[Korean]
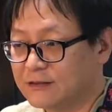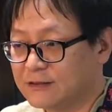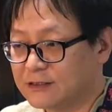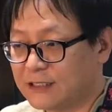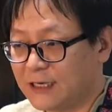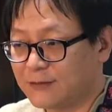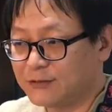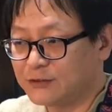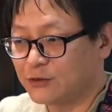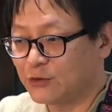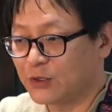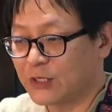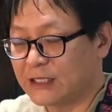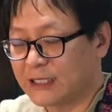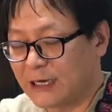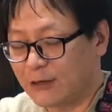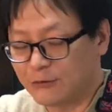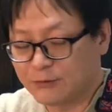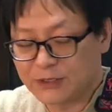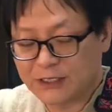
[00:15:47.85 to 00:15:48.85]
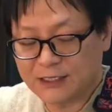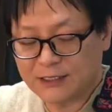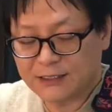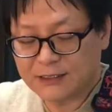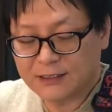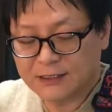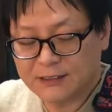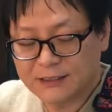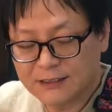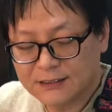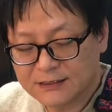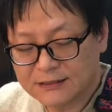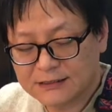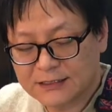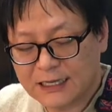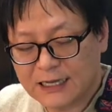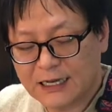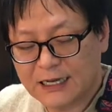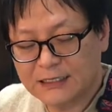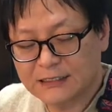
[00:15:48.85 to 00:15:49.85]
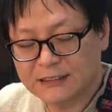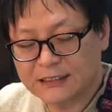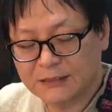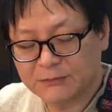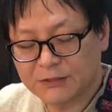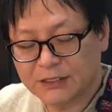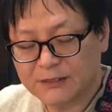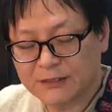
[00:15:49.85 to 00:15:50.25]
잡은 소리가 나옵니다. 그러니까 살짝